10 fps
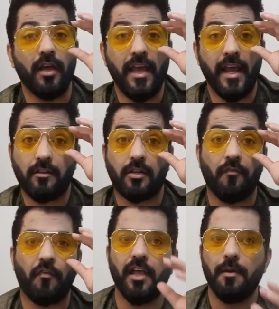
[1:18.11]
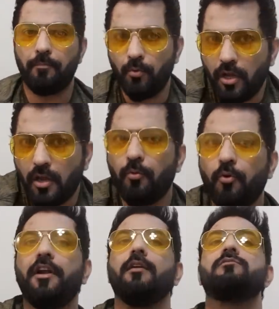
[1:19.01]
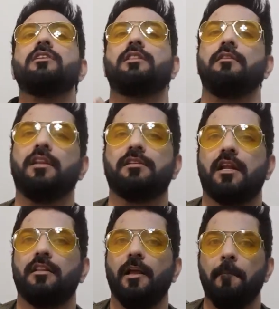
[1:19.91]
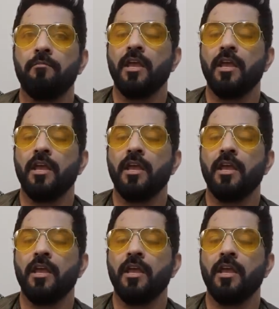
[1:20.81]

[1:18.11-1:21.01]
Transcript: एक तरफा ये पूरी की पूरी टीम जीतती हुई नजर आती है